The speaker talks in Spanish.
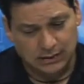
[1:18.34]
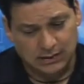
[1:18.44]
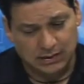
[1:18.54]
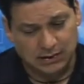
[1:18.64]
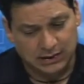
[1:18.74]

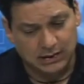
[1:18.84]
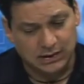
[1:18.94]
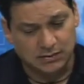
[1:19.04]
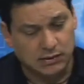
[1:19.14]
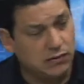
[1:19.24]
San Martín
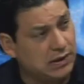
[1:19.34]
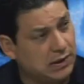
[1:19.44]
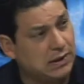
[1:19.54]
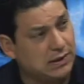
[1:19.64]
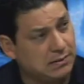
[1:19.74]
Texmelucan
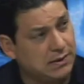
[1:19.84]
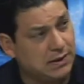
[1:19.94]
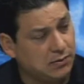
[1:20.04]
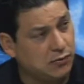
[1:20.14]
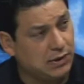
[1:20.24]
en el tema
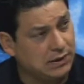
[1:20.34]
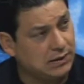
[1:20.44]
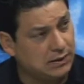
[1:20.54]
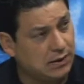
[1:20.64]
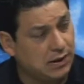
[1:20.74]
del, ambulan,
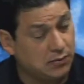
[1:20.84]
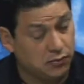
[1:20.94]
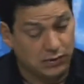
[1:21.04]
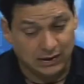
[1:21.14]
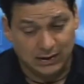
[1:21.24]
del
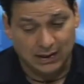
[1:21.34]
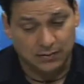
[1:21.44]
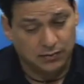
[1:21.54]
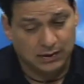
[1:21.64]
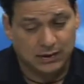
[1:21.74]
ambulantaje,
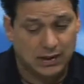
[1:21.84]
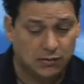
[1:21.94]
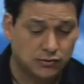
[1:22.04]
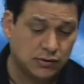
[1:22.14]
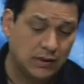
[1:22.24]
porque
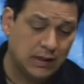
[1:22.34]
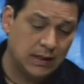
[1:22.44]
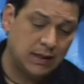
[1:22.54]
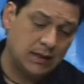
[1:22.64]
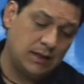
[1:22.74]
tenemos.
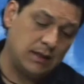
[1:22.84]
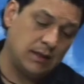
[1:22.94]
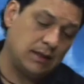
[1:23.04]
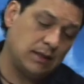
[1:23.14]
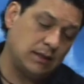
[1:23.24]

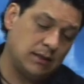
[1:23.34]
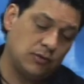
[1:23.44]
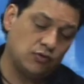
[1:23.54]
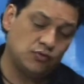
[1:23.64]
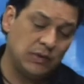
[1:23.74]
Eh,
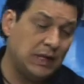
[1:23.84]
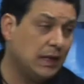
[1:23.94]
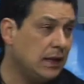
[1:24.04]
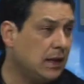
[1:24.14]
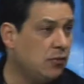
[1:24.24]
2.000
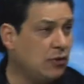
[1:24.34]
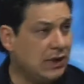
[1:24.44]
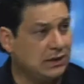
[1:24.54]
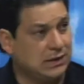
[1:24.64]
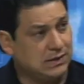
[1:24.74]

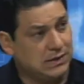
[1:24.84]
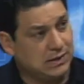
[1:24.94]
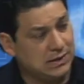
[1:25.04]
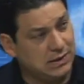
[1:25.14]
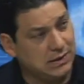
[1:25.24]
ambulantes
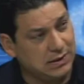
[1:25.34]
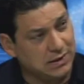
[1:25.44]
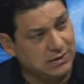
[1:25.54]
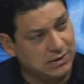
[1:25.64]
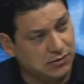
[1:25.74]
en,
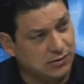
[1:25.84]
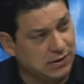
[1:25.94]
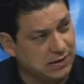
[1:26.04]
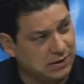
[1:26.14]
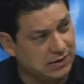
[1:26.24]
el centro
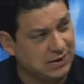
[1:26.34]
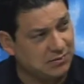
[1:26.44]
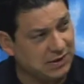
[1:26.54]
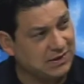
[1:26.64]
de San Martín.